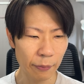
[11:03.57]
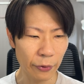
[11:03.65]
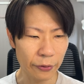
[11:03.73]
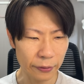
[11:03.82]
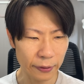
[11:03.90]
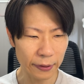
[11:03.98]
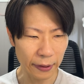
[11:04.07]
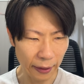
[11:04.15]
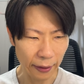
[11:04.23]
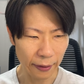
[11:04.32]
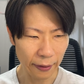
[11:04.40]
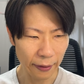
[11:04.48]
僕っ
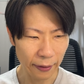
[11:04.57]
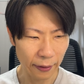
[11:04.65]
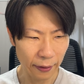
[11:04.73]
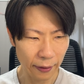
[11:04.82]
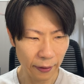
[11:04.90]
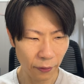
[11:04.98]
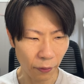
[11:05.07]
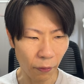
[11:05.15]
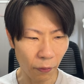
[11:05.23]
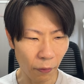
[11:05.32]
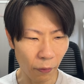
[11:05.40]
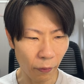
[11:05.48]
て
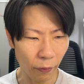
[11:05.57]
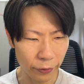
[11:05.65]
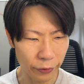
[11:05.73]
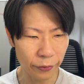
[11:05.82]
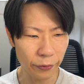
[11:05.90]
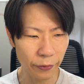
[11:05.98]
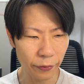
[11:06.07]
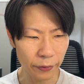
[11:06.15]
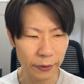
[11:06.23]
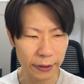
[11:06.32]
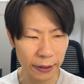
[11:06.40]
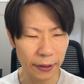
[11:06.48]
こうい
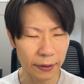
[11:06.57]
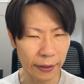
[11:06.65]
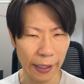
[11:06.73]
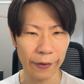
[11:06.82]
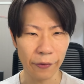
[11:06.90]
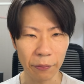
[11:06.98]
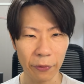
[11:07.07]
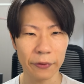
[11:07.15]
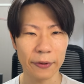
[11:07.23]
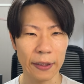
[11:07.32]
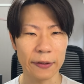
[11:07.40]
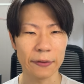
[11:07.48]
う信念を持っ
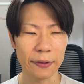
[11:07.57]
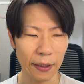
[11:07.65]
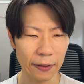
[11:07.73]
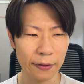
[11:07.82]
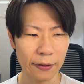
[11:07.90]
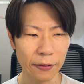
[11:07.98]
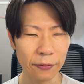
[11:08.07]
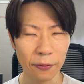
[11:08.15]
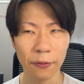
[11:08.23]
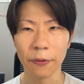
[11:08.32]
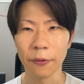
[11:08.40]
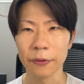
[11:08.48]
てるんだっていうの
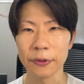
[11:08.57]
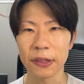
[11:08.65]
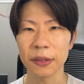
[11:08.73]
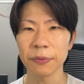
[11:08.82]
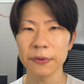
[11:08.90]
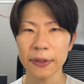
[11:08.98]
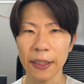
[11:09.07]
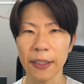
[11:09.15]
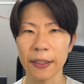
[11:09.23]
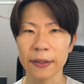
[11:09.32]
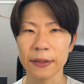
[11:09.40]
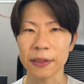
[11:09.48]
を自分
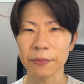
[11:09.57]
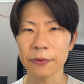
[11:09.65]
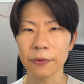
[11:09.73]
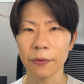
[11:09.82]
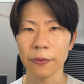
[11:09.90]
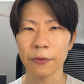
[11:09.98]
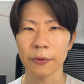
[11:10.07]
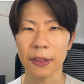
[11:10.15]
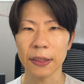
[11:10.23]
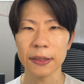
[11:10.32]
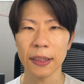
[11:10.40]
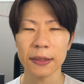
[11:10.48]
で自分のことを
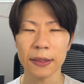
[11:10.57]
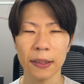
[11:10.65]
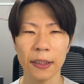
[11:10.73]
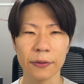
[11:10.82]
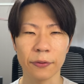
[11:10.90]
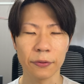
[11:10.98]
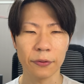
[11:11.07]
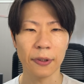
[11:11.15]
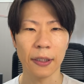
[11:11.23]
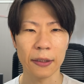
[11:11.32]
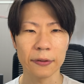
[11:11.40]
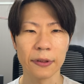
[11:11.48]
気づかされること
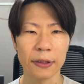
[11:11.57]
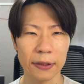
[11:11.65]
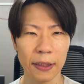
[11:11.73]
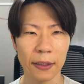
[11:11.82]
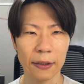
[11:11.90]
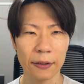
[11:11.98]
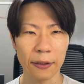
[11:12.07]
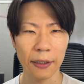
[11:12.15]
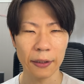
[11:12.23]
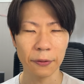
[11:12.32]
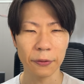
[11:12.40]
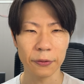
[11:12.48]
があるんですね。
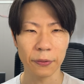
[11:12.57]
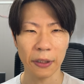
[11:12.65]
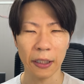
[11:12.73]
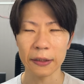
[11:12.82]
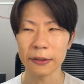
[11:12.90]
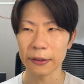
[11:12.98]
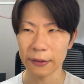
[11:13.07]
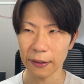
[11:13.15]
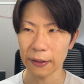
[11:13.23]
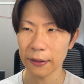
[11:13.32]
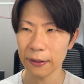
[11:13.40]
えノートを書いてて。